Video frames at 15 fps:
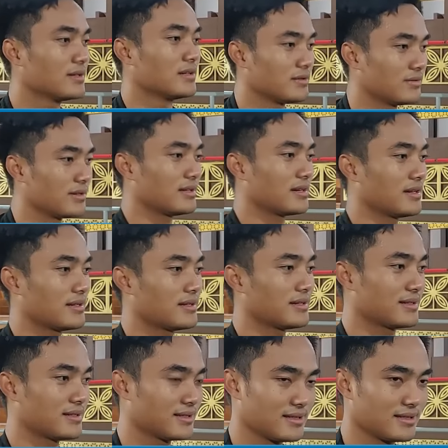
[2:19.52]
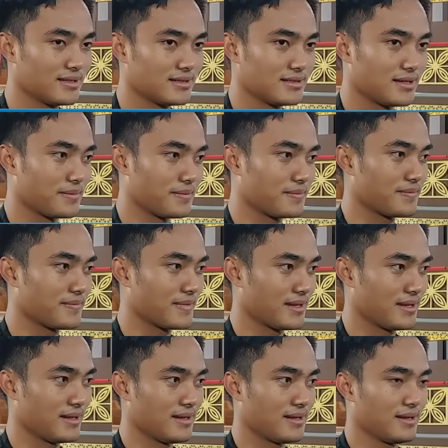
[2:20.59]
Ex-kiper Arseto Solo
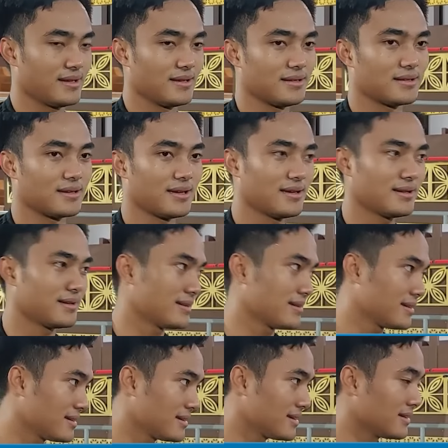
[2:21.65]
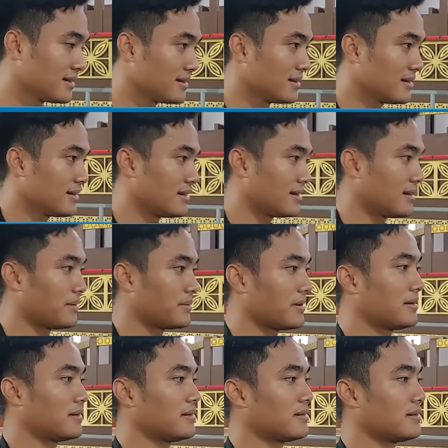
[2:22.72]
tersebut mendoakan Hernando Ari bisa
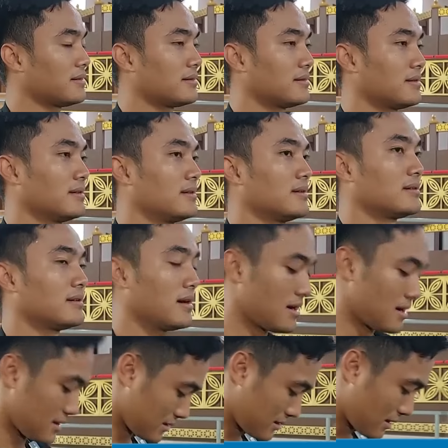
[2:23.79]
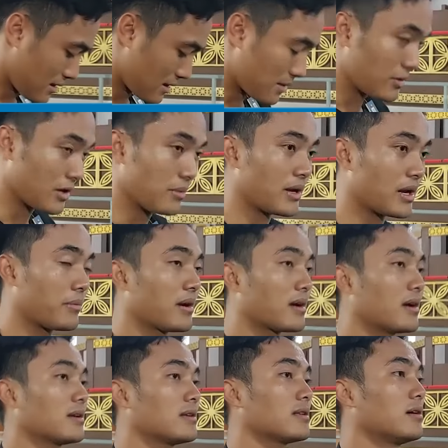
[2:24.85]
membantu timnas Indonesia lolos ke babak
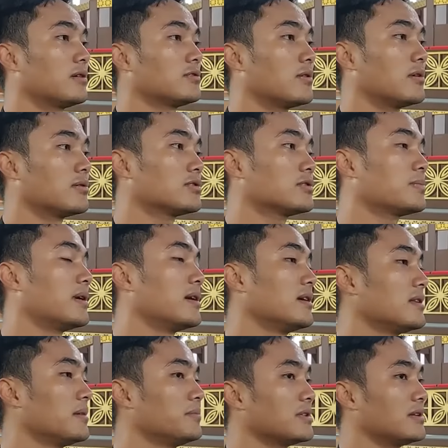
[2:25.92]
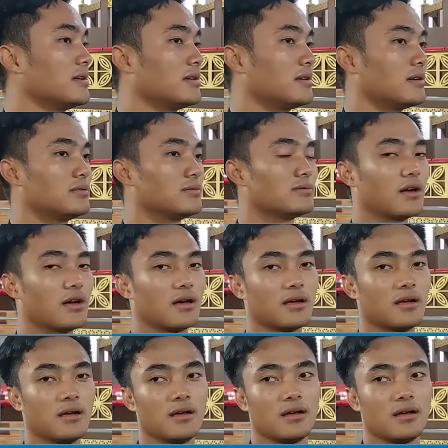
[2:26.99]
16 besar Piala Asia 2023.